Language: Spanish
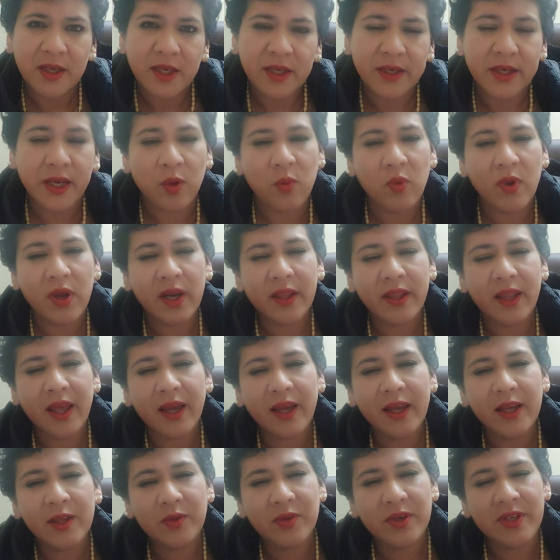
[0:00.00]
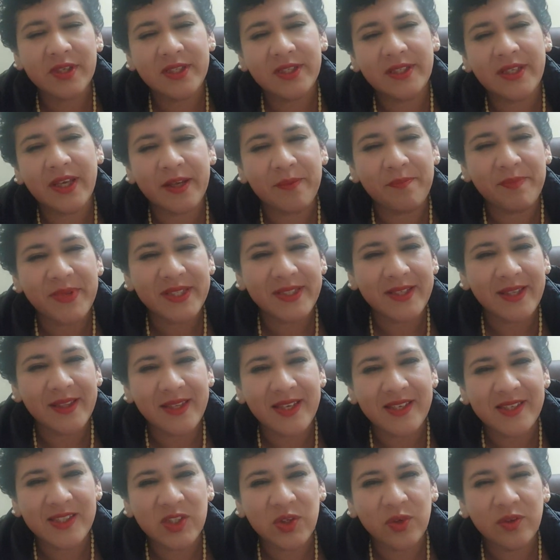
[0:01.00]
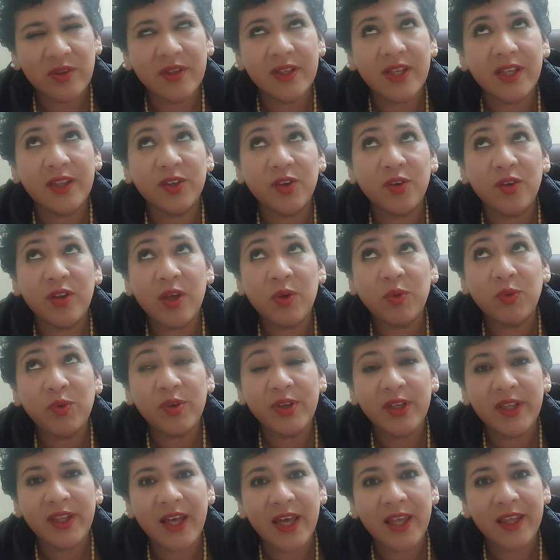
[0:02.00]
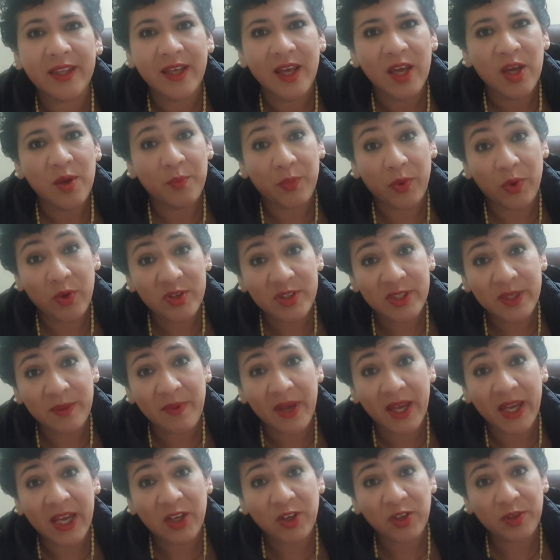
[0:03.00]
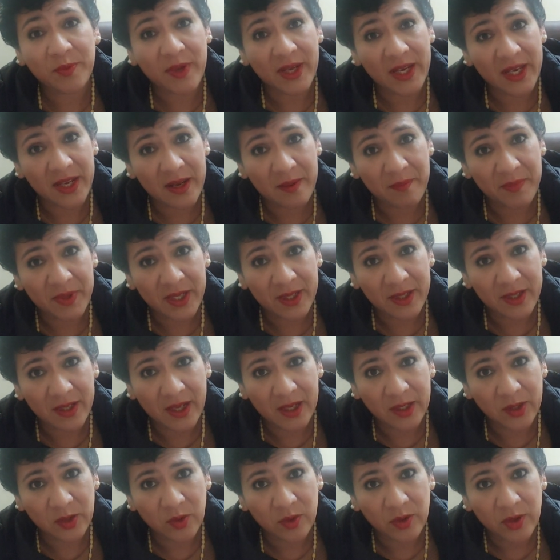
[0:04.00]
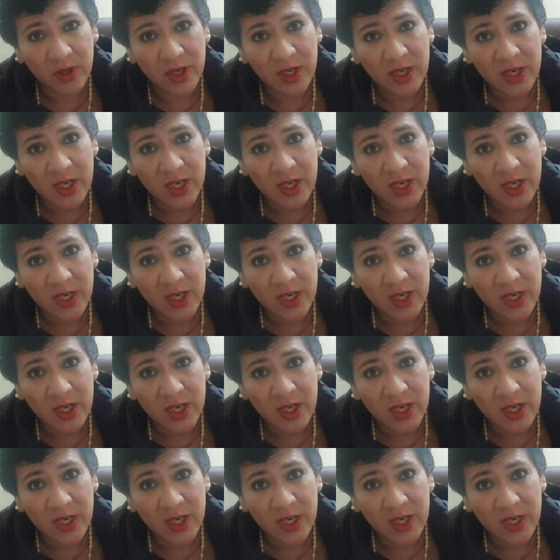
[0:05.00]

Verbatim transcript: Recuerda que tú eres esa representación de toda autoridad próxima a que ellos vayan aprendiendo.